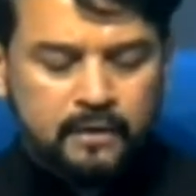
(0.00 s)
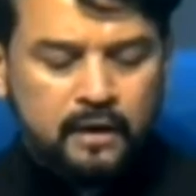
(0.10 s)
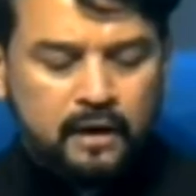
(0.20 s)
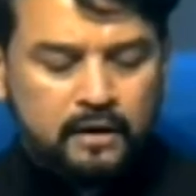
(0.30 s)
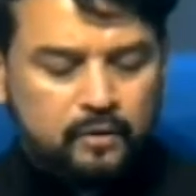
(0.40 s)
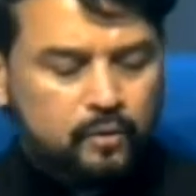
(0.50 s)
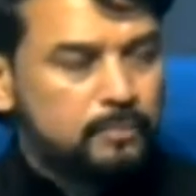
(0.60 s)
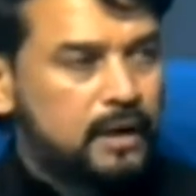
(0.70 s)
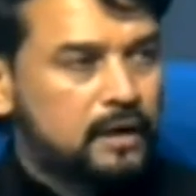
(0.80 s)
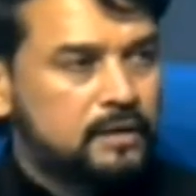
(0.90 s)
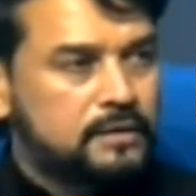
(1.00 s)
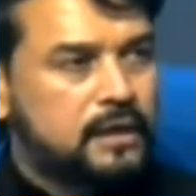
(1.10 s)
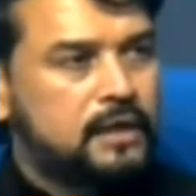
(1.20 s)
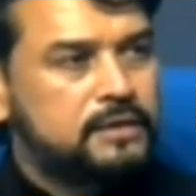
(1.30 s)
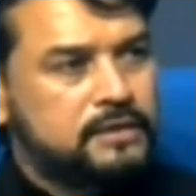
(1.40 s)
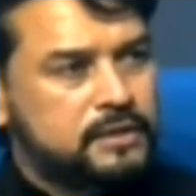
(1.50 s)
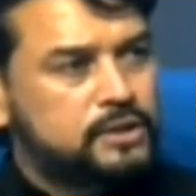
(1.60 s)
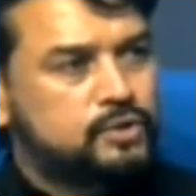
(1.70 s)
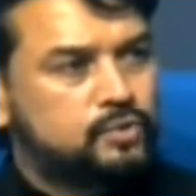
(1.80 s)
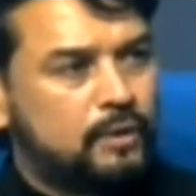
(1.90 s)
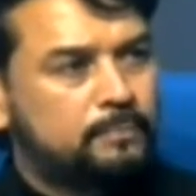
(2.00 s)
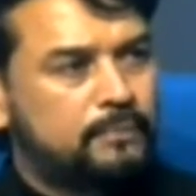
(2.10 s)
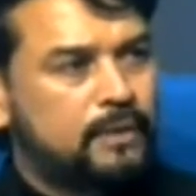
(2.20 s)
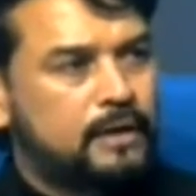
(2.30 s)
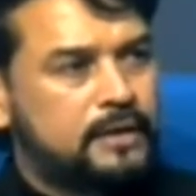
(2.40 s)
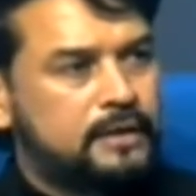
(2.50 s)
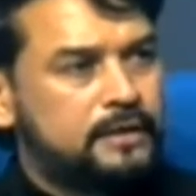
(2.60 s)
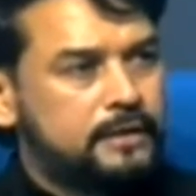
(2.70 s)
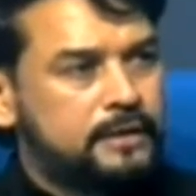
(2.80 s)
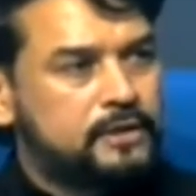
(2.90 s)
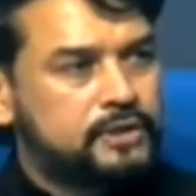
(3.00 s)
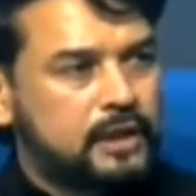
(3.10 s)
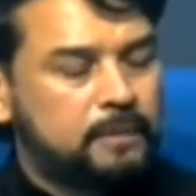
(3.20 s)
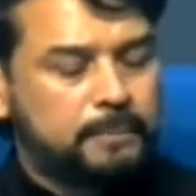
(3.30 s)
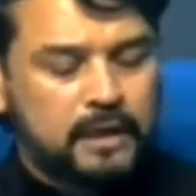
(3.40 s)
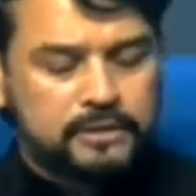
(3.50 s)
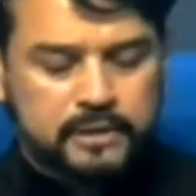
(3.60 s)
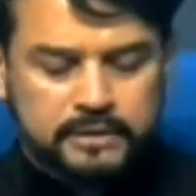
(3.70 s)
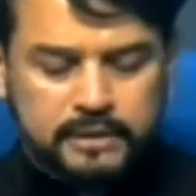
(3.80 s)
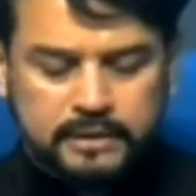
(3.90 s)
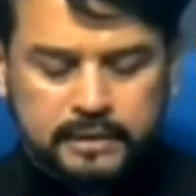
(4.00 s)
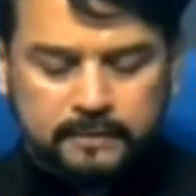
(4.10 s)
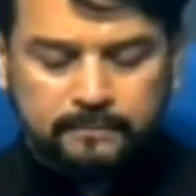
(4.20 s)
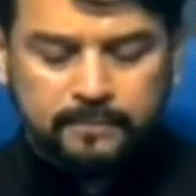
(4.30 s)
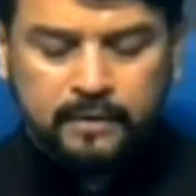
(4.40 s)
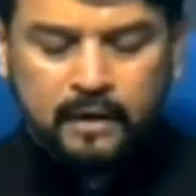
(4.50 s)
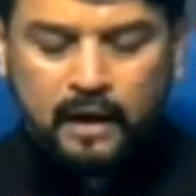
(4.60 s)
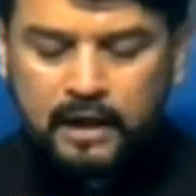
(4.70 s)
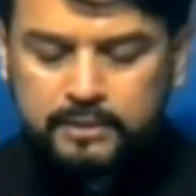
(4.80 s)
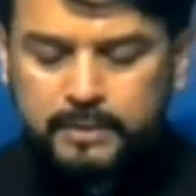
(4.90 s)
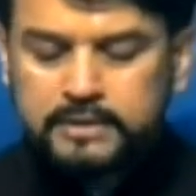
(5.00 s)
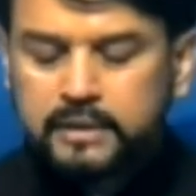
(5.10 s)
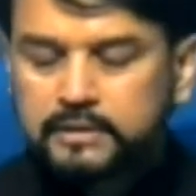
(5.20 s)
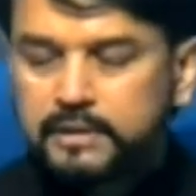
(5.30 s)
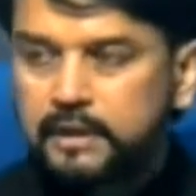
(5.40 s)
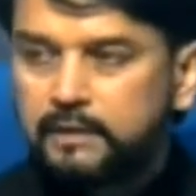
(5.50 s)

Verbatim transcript: अगर कुल मिलाकर देखा जाए जैसे स्वयं प्रभा डी डी चैनल पहले चलते थे आज भी चलते हैं